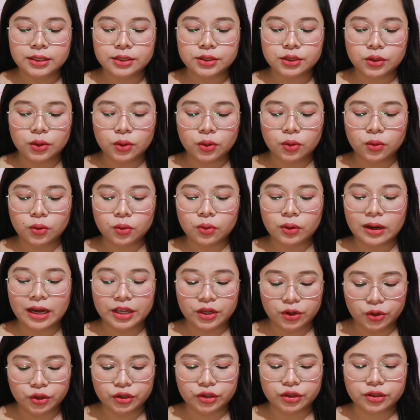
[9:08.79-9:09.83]
So,
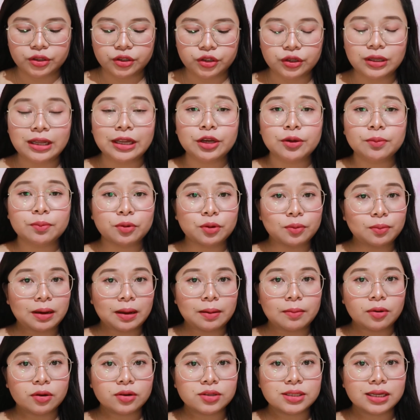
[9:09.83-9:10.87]
ayun. Yun lang yung
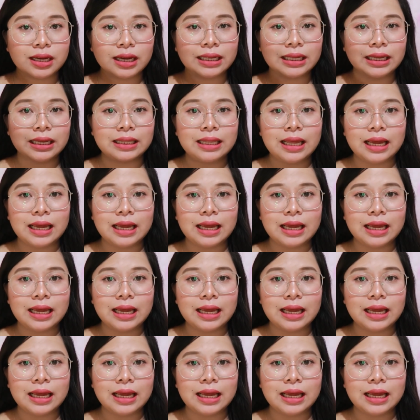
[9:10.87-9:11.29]
problema ko sa kanya.